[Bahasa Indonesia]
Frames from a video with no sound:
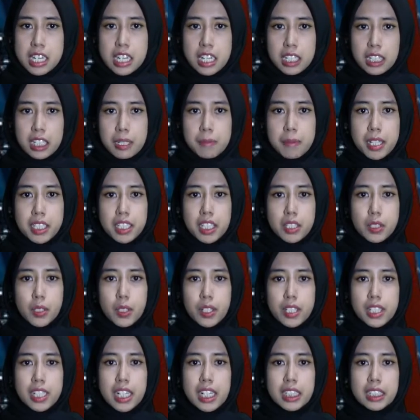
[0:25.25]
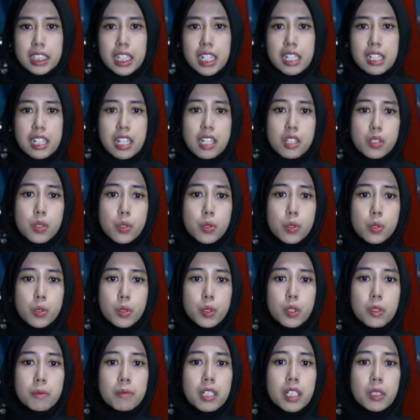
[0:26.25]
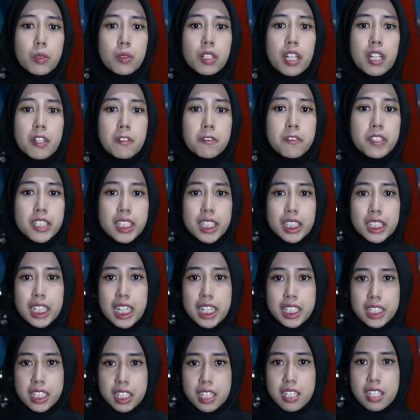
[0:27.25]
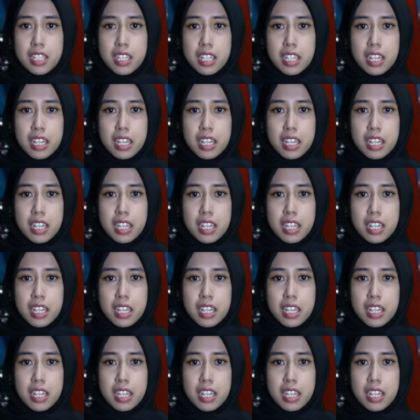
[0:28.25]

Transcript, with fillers: Tim asesor datang langsung untuk melakukan visitasi